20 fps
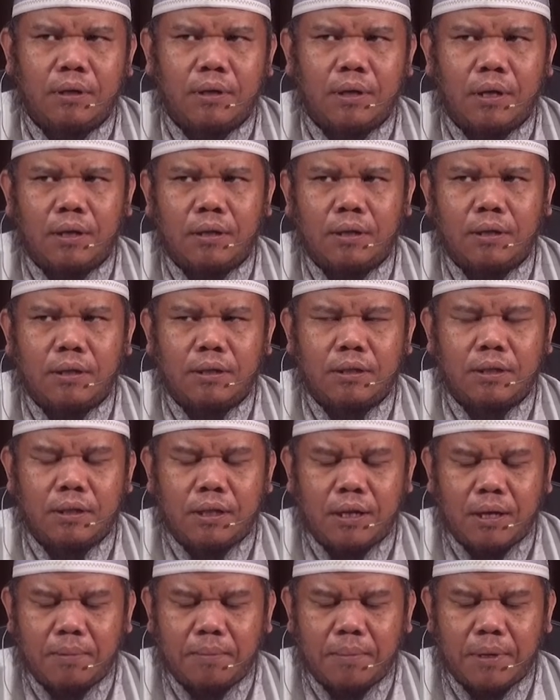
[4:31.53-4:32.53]
Dan
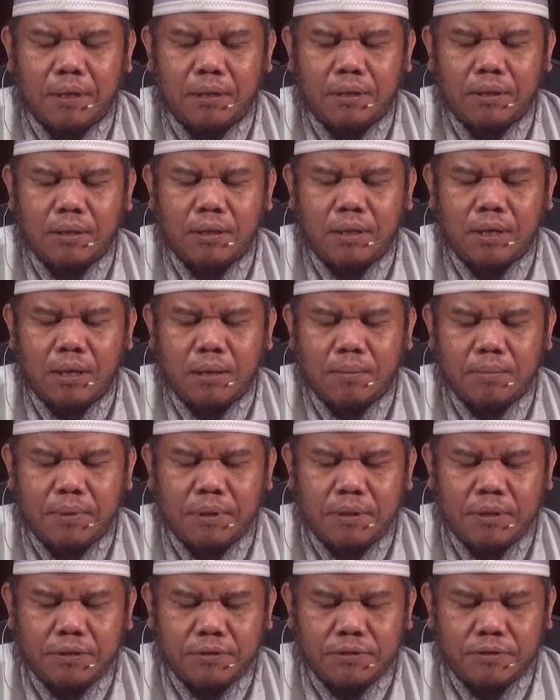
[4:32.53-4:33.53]
ketika mati
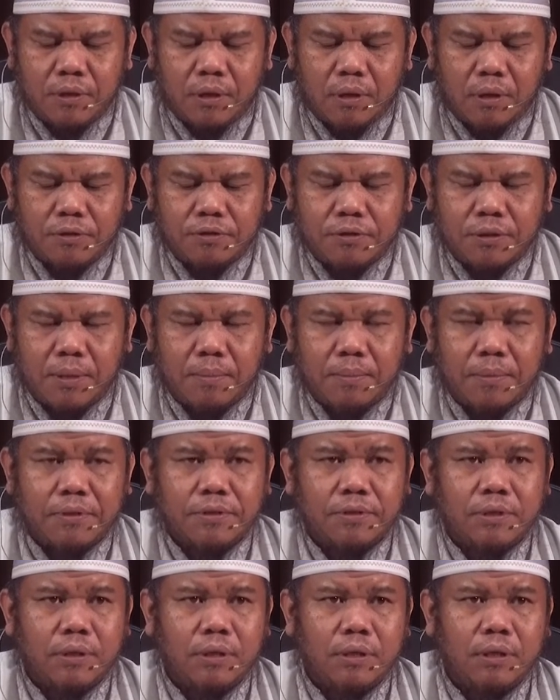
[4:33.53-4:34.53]
Nabi SAW
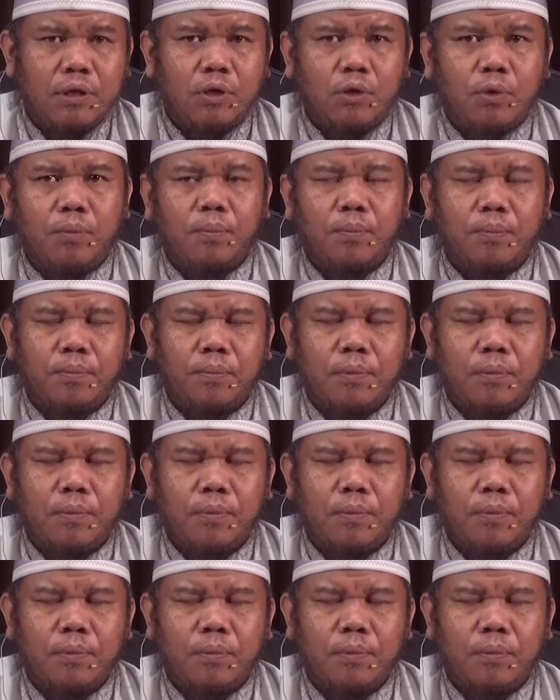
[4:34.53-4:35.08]
masih hidup